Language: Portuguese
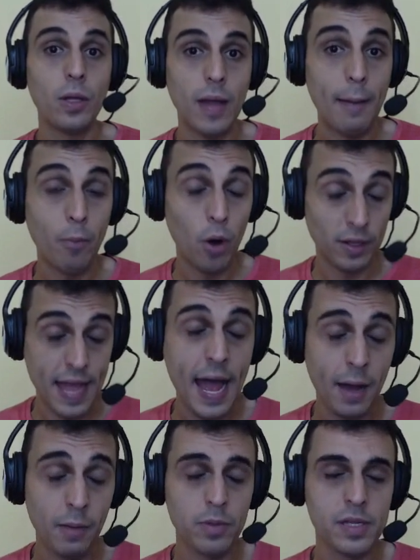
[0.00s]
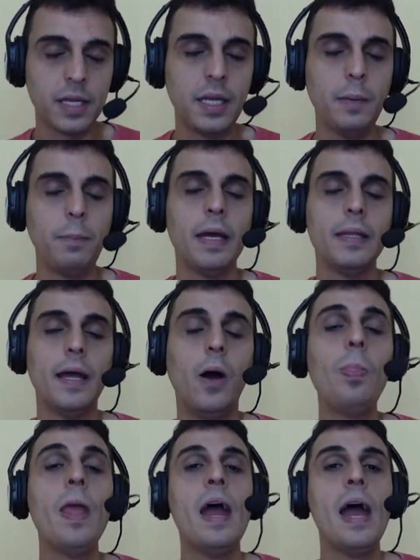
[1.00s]
abordarmos aqui,
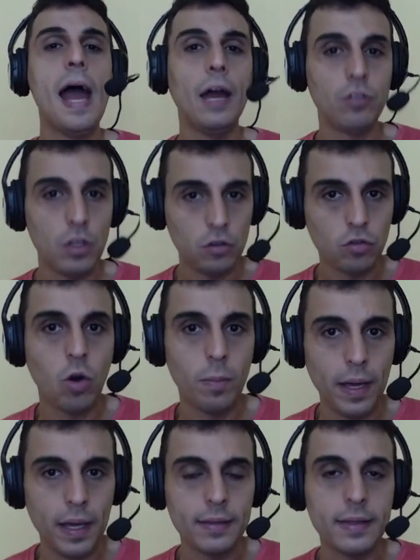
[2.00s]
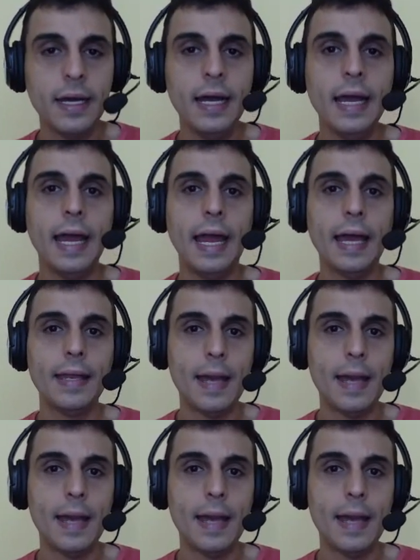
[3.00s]
perdão, a gente comenta é,